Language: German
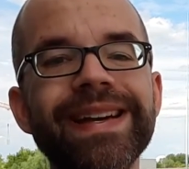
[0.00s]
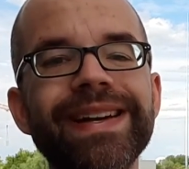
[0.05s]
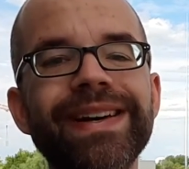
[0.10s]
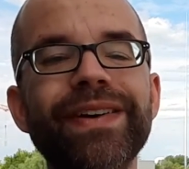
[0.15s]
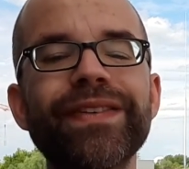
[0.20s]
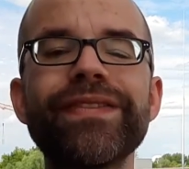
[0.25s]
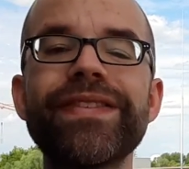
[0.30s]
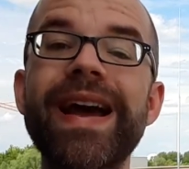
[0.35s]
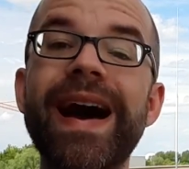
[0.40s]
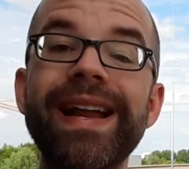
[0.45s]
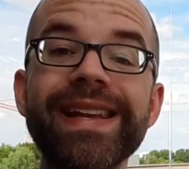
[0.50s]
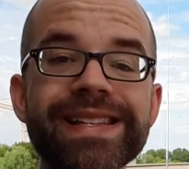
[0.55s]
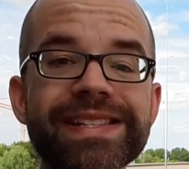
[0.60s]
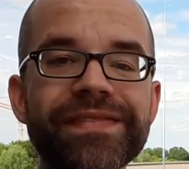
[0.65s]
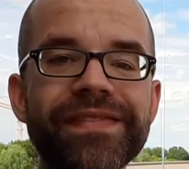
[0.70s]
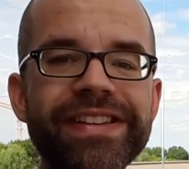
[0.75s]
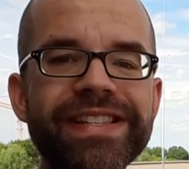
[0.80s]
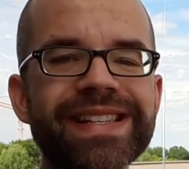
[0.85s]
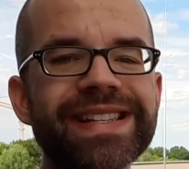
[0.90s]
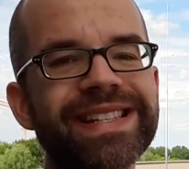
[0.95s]
und wie alles,
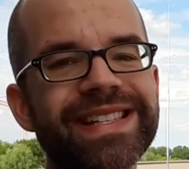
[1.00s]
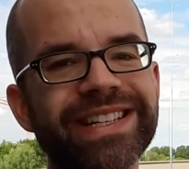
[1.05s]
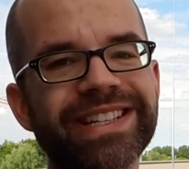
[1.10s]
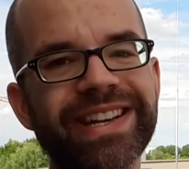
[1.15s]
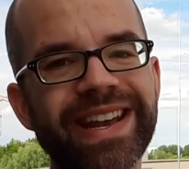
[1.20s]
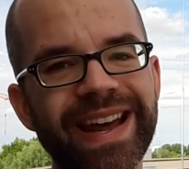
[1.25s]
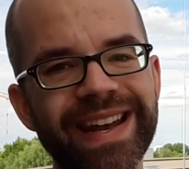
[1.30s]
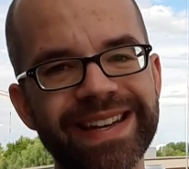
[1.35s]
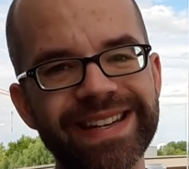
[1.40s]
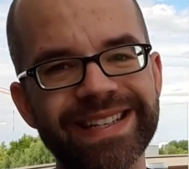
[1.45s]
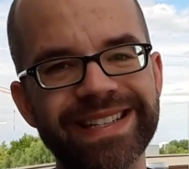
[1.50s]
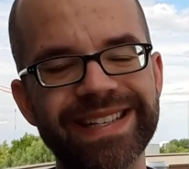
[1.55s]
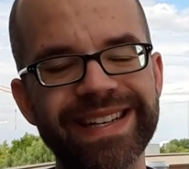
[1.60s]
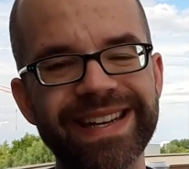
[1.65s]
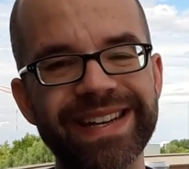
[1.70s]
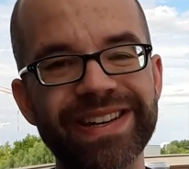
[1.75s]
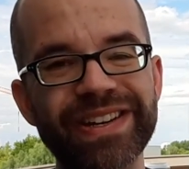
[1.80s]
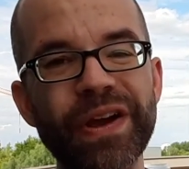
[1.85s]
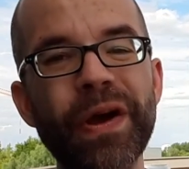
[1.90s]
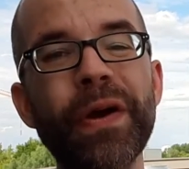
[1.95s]
was in diesen Sternen
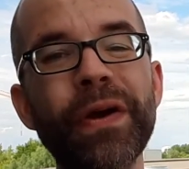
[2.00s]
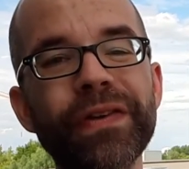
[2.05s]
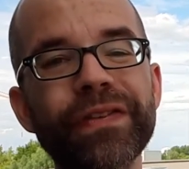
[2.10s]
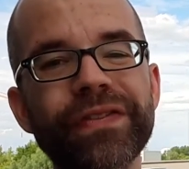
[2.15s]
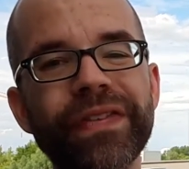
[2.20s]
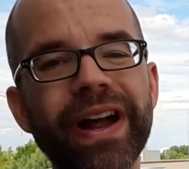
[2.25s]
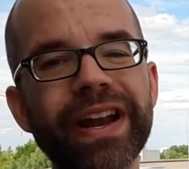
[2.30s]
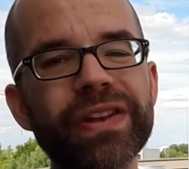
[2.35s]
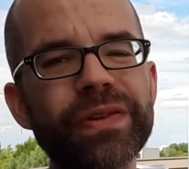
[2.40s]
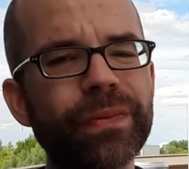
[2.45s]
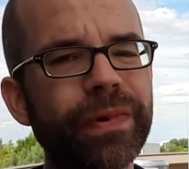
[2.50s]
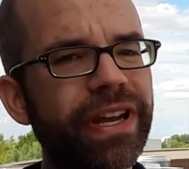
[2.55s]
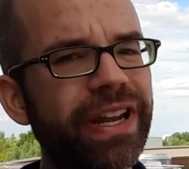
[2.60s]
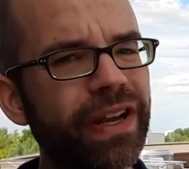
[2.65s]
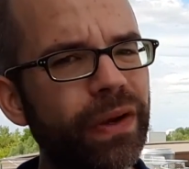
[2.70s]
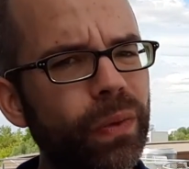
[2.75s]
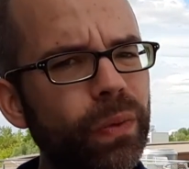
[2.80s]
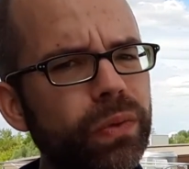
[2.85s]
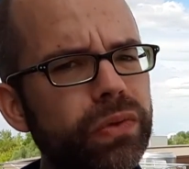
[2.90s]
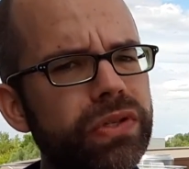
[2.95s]
steht, irgendwann über den
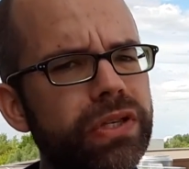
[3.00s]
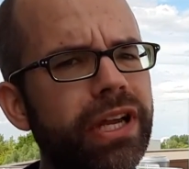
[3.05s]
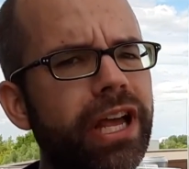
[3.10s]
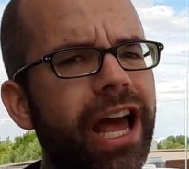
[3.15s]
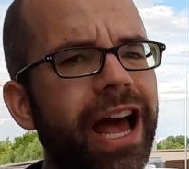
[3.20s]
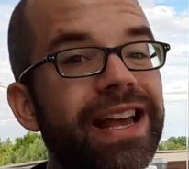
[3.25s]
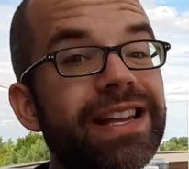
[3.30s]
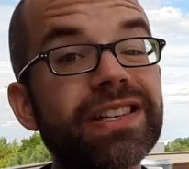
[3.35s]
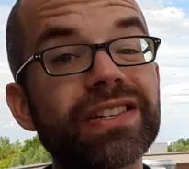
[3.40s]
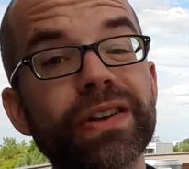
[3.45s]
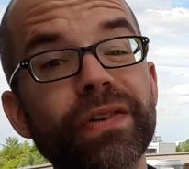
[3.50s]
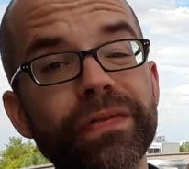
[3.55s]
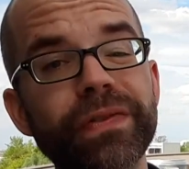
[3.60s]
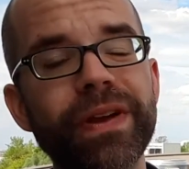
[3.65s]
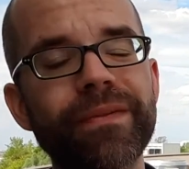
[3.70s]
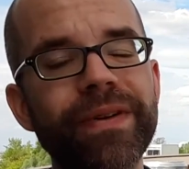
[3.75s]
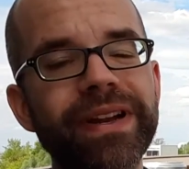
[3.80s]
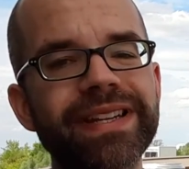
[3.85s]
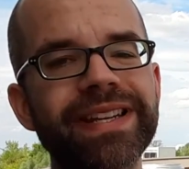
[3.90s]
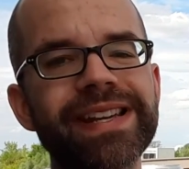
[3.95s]
großen Kreislauf der
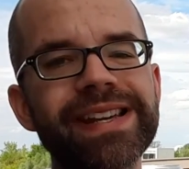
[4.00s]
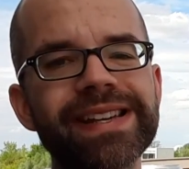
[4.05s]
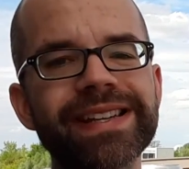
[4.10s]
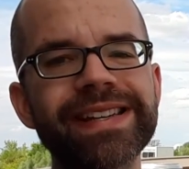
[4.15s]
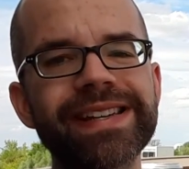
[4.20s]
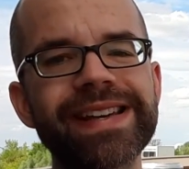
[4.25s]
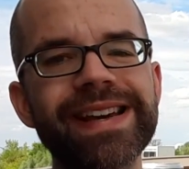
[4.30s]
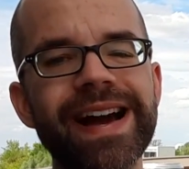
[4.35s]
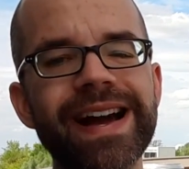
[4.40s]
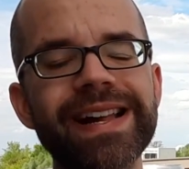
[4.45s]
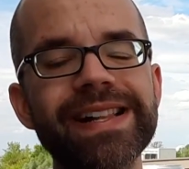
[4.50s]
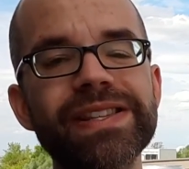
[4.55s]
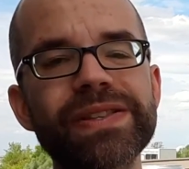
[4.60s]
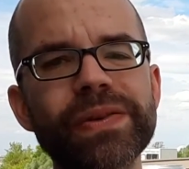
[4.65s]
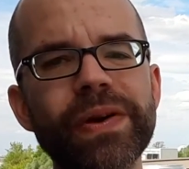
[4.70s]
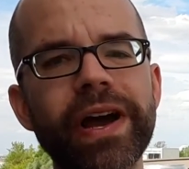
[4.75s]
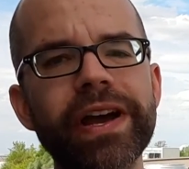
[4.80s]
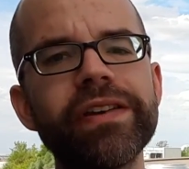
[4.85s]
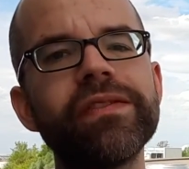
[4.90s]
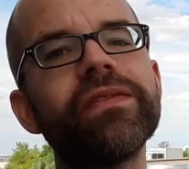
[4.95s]
Materie also
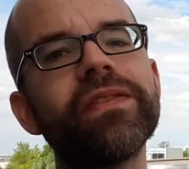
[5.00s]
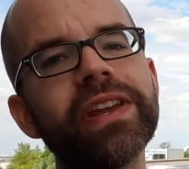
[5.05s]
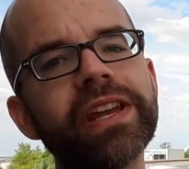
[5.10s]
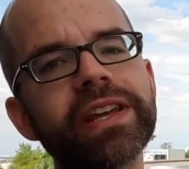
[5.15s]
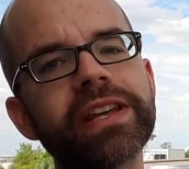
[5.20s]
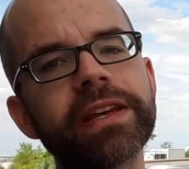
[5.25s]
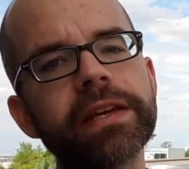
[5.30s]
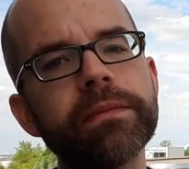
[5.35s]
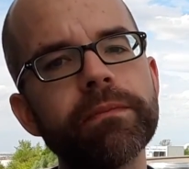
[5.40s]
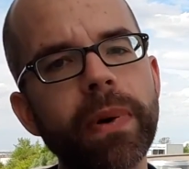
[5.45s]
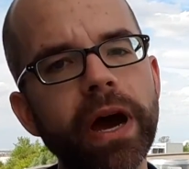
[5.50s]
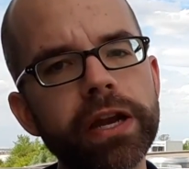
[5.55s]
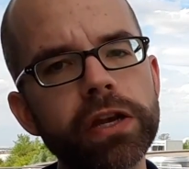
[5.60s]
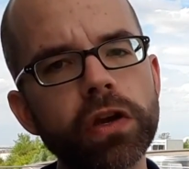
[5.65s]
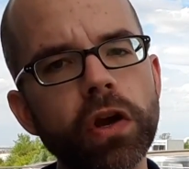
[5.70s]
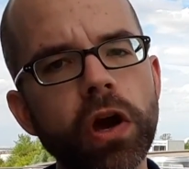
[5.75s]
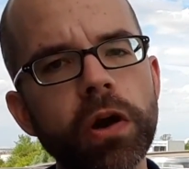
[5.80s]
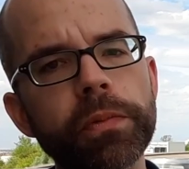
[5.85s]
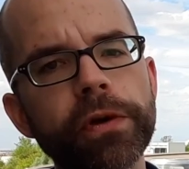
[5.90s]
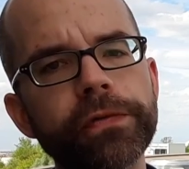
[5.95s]
einen Weg in meinen
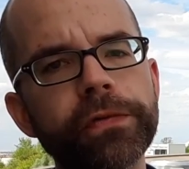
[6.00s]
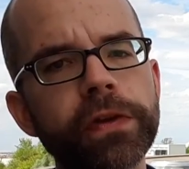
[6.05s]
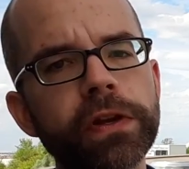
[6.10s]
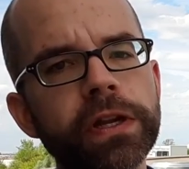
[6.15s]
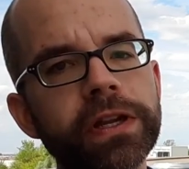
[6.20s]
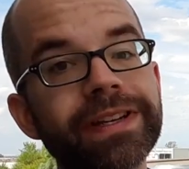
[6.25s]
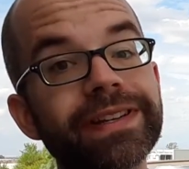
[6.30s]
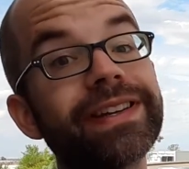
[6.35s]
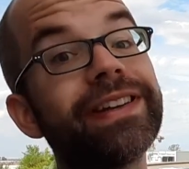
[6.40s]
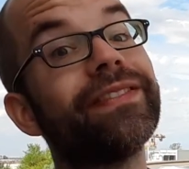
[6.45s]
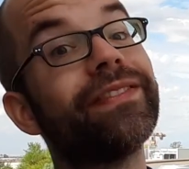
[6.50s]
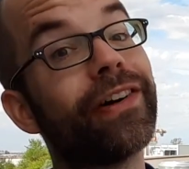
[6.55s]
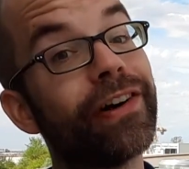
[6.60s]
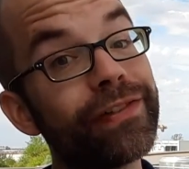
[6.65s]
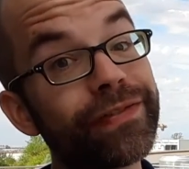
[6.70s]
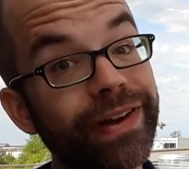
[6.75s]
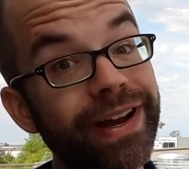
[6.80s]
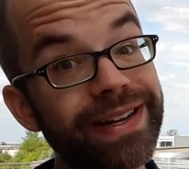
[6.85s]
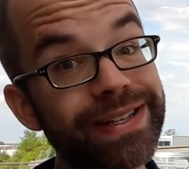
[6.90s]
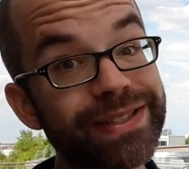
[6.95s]
Körper findet, in
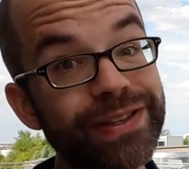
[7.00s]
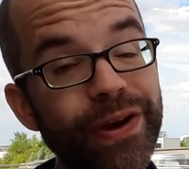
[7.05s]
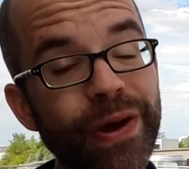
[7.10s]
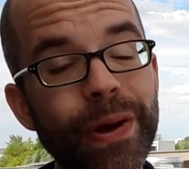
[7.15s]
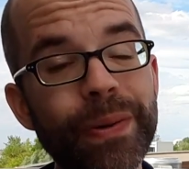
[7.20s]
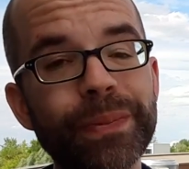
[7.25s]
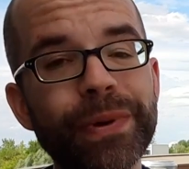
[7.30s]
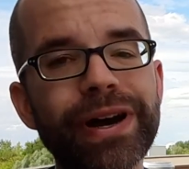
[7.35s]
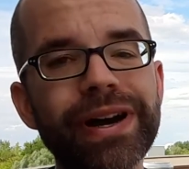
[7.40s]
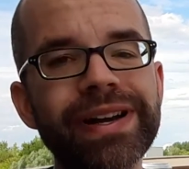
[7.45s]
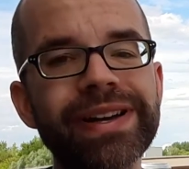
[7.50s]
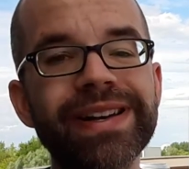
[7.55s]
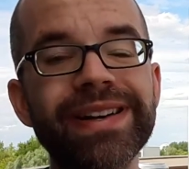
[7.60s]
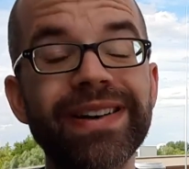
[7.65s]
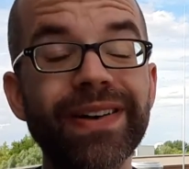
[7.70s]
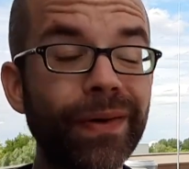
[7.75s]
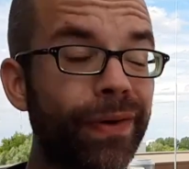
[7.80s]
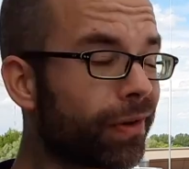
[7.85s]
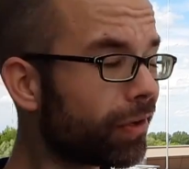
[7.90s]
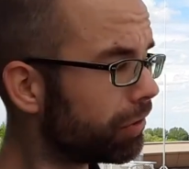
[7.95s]
Wolfgangs Körper
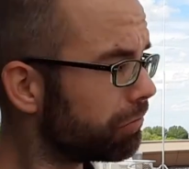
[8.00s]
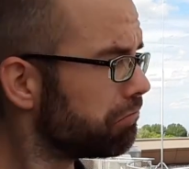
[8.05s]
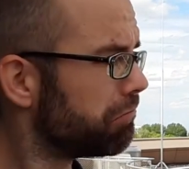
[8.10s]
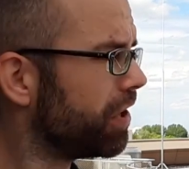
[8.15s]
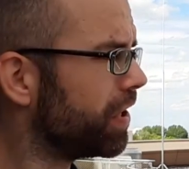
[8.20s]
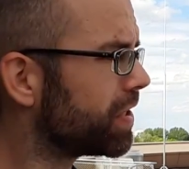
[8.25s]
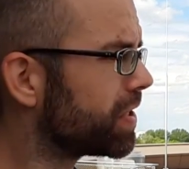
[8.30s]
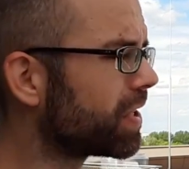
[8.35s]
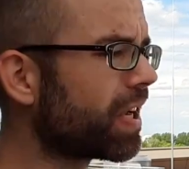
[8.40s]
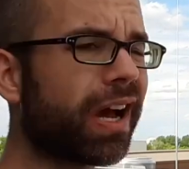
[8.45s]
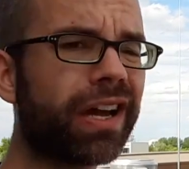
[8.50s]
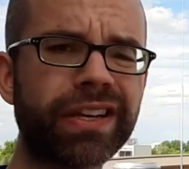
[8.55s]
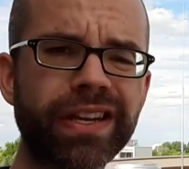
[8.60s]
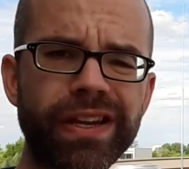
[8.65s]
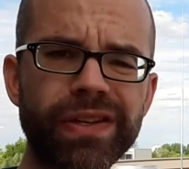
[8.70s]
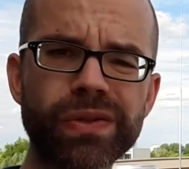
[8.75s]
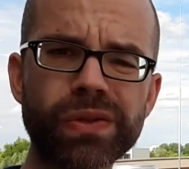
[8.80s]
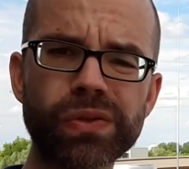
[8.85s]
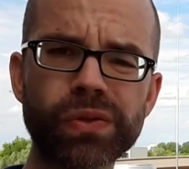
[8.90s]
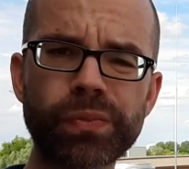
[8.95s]
und ins Dach der
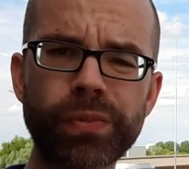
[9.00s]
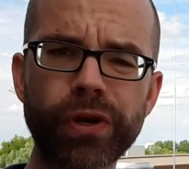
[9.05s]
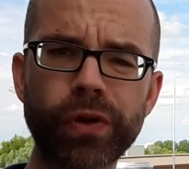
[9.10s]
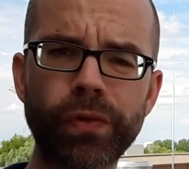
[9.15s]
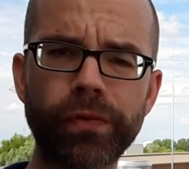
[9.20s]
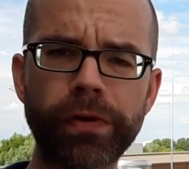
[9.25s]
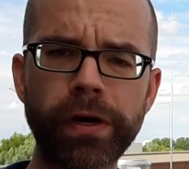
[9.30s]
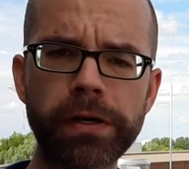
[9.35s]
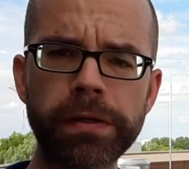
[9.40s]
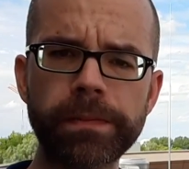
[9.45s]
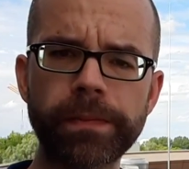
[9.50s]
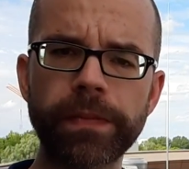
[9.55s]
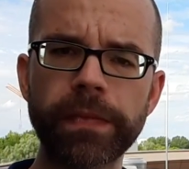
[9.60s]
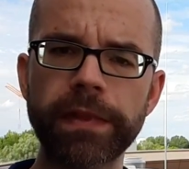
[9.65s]
ESO Supernova,